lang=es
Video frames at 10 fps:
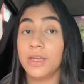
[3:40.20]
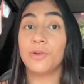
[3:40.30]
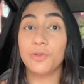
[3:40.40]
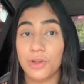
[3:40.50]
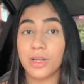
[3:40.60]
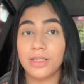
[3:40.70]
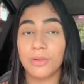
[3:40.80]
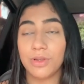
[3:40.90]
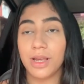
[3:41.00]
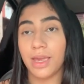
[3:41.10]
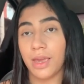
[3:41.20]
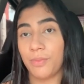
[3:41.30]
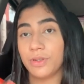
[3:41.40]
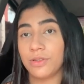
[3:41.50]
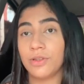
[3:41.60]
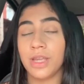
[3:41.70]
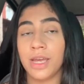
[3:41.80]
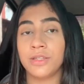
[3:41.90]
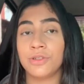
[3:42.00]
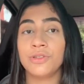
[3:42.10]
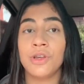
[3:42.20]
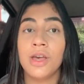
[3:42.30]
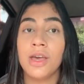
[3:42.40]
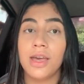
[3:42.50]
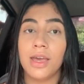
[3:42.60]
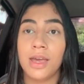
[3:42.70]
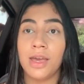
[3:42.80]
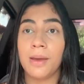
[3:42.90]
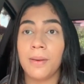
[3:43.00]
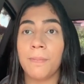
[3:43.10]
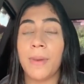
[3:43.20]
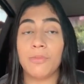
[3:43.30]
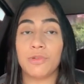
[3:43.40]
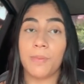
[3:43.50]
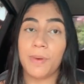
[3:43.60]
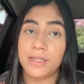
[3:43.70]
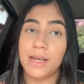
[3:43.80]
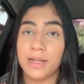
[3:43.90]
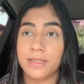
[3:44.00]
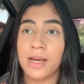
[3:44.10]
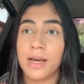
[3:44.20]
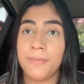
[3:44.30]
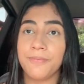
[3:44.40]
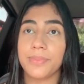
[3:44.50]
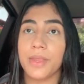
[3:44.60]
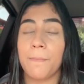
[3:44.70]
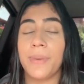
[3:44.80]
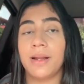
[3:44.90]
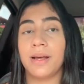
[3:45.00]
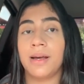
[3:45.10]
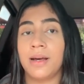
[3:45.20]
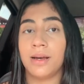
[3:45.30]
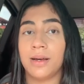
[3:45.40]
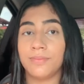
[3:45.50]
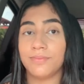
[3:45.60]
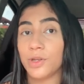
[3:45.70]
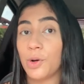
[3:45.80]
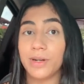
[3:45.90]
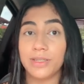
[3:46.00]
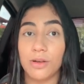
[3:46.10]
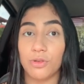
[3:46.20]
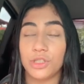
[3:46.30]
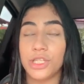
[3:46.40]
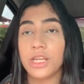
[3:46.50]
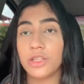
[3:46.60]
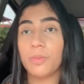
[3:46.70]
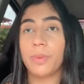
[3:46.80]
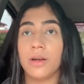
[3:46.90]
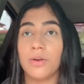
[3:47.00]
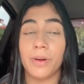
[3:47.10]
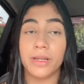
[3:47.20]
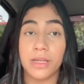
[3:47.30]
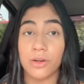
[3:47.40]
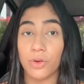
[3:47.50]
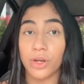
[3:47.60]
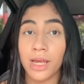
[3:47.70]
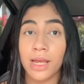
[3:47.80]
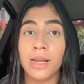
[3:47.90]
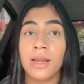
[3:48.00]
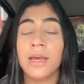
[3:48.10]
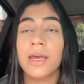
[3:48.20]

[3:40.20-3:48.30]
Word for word: justo que estamos aquí, pues donde ellos, eh, vamos a pasar allá para comer sancochito, para compartir con él.